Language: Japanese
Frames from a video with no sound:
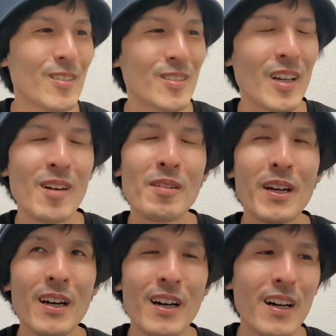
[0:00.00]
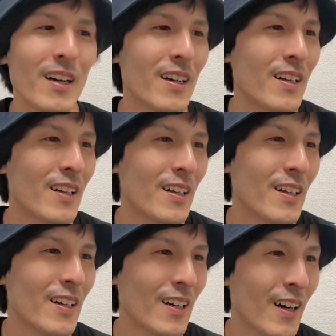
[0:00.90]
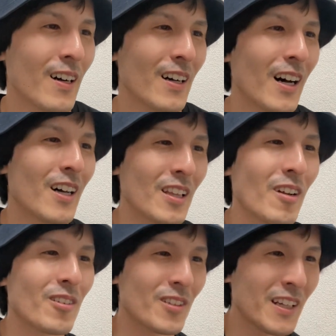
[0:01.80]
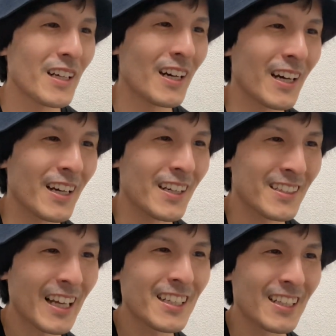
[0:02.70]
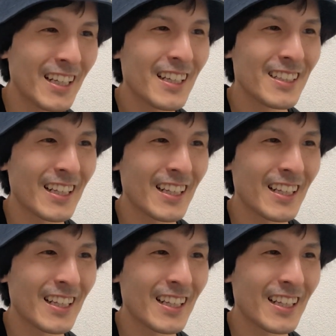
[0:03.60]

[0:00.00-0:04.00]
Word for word: 裏目が、なるほどね。はいはい。多比ね。